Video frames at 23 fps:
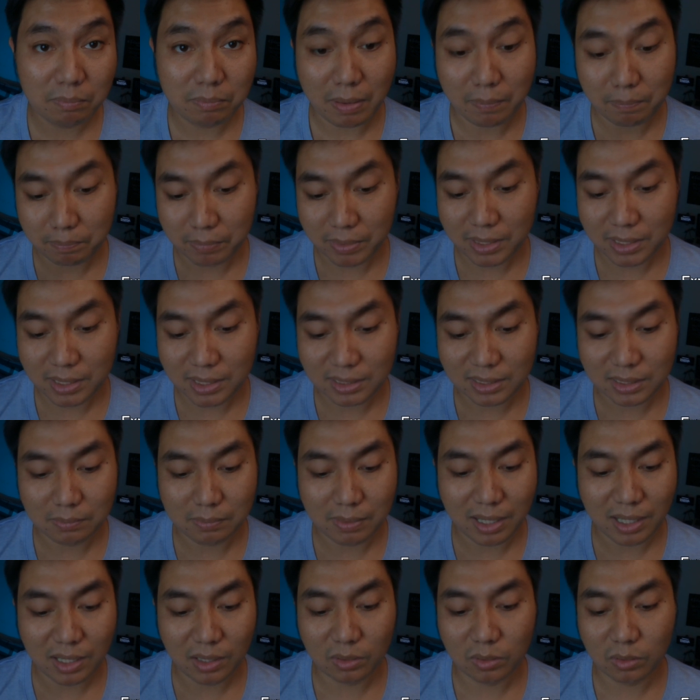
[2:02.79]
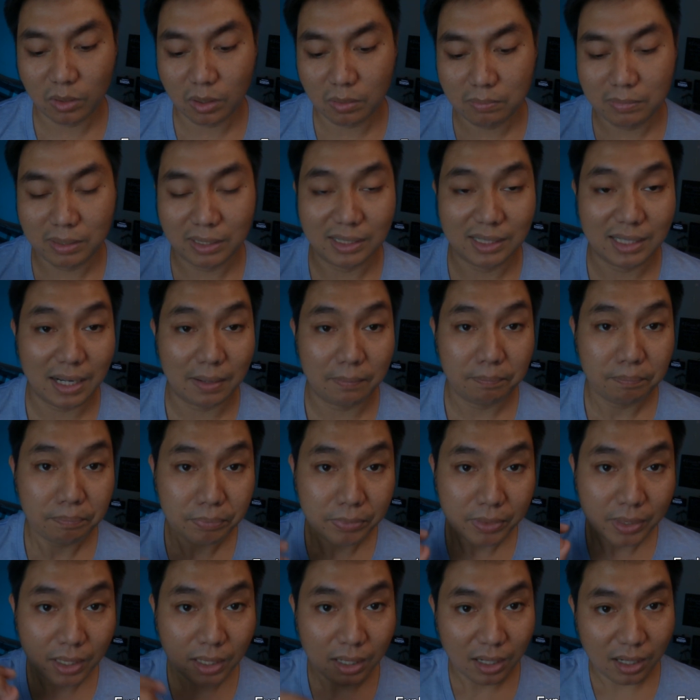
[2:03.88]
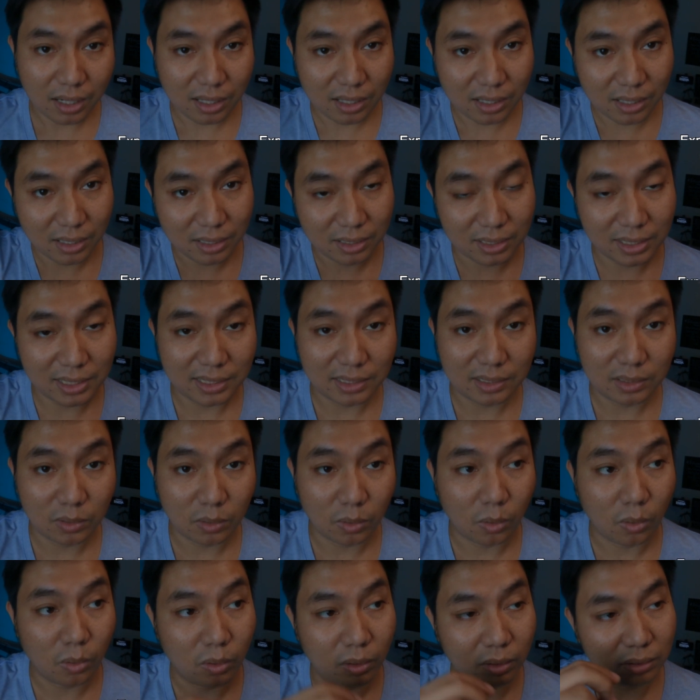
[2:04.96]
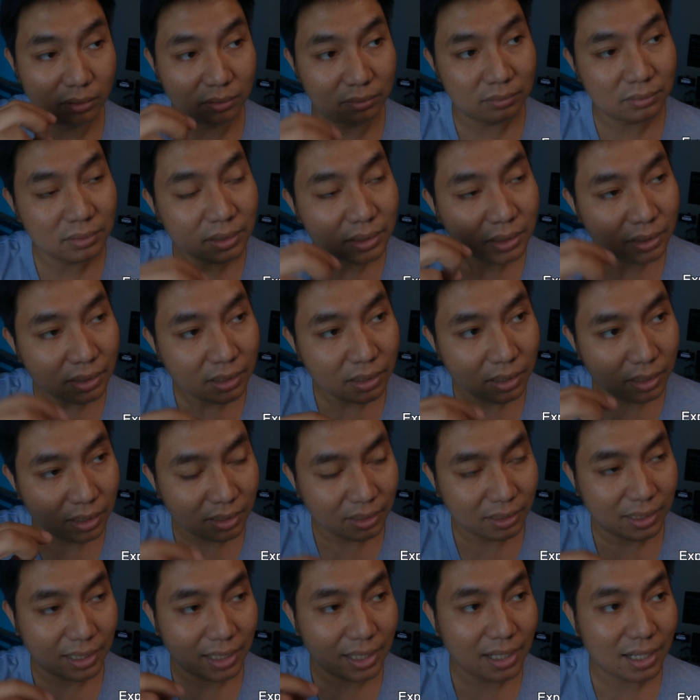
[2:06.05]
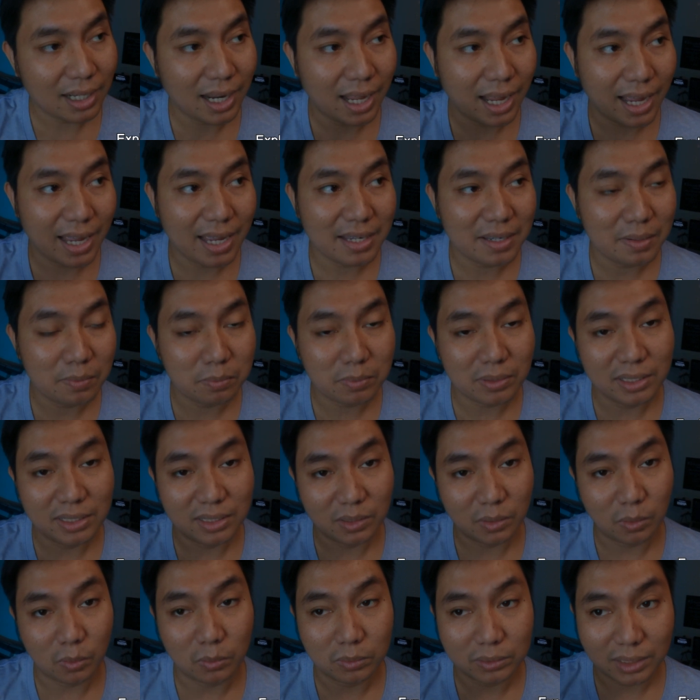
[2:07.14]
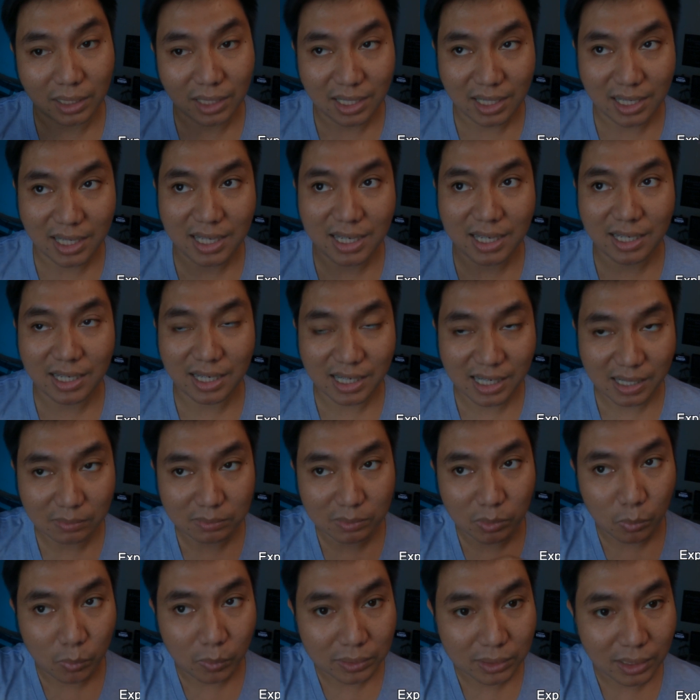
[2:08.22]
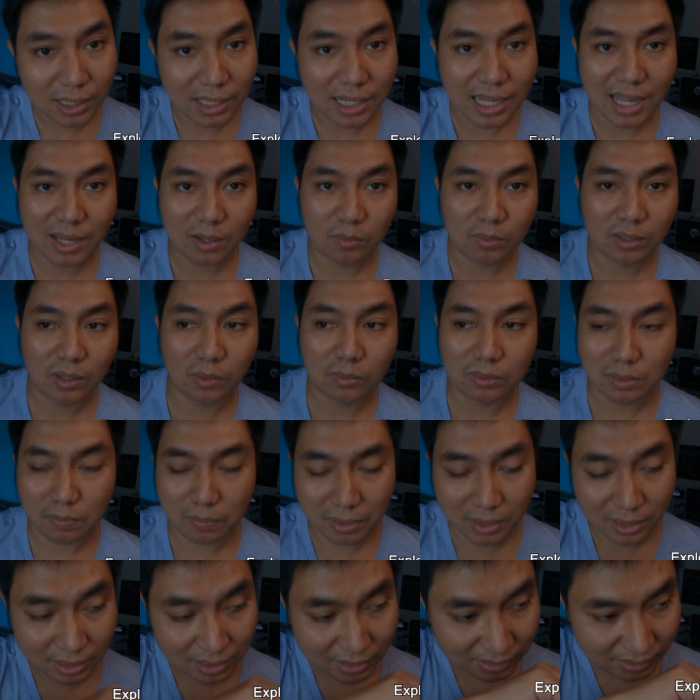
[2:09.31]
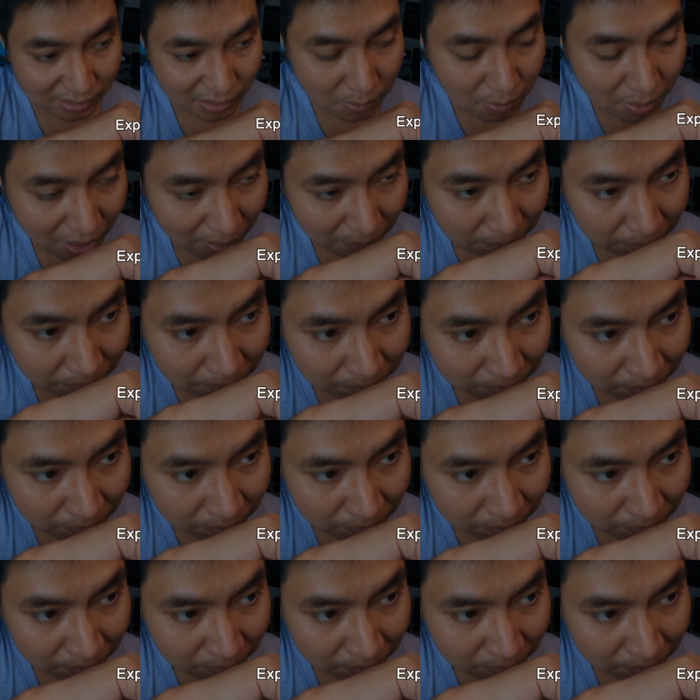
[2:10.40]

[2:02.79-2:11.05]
งค์เปปเปอร์ใช่ไหมแล้วก็เหมือนกับกลิ่นของคล้ายๆกับกลิ่นของทะเลนะครับแต่ว่าทะเลของเขาเนี่ยเป็นกลิ่นที่แบบ